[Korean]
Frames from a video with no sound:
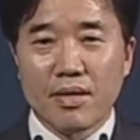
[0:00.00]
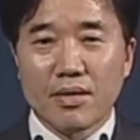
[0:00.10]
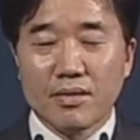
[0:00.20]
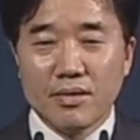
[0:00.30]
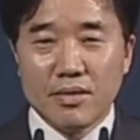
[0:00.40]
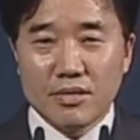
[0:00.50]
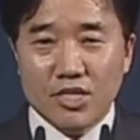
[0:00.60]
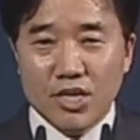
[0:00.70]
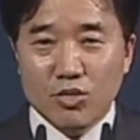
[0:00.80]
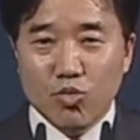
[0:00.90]
그
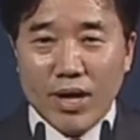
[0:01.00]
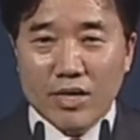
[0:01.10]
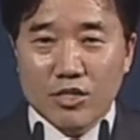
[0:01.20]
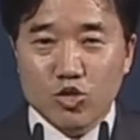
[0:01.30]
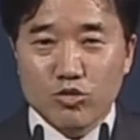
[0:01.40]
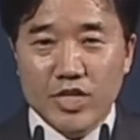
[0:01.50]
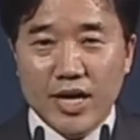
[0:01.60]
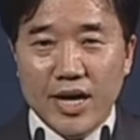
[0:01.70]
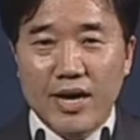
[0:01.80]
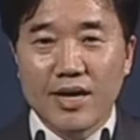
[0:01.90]
청구하는 그
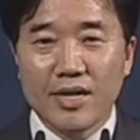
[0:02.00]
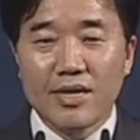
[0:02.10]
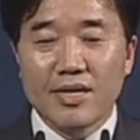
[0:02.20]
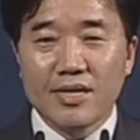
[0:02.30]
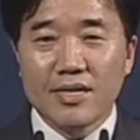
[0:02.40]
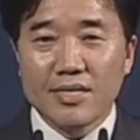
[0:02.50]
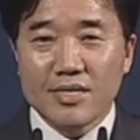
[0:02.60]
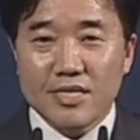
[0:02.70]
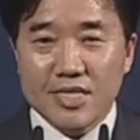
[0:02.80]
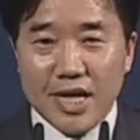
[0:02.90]
존재가
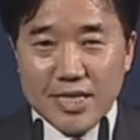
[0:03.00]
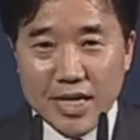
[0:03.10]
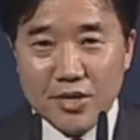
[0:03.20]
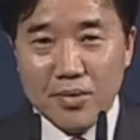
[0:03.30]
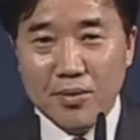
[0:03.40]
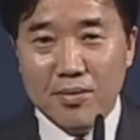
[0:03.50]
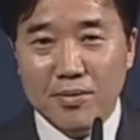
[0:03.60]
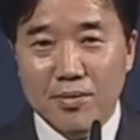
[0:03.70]
사단이요.